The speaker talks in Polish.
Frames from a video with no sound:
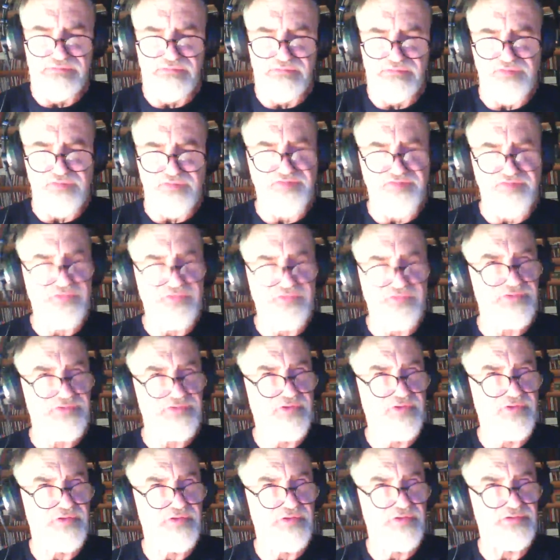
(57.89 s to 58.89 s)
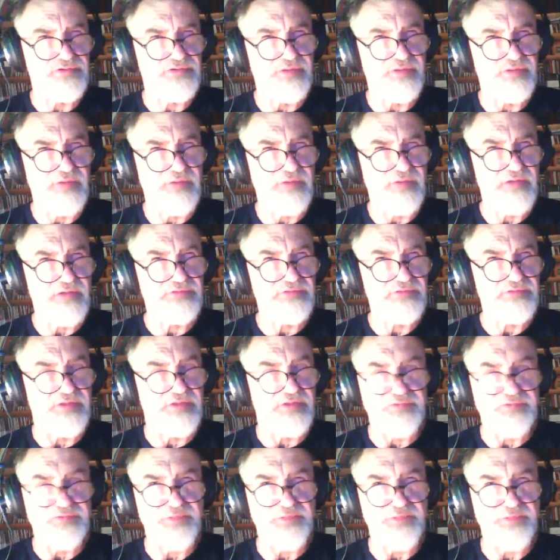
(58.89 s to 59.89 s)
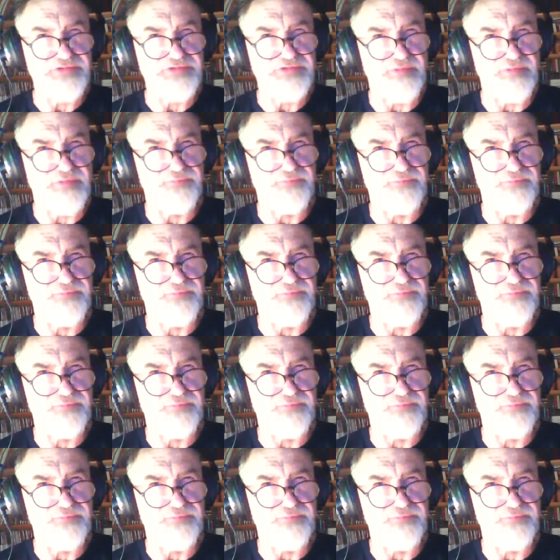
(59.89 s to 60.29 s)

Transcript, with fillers: schody do nieba, nie, przepraszam,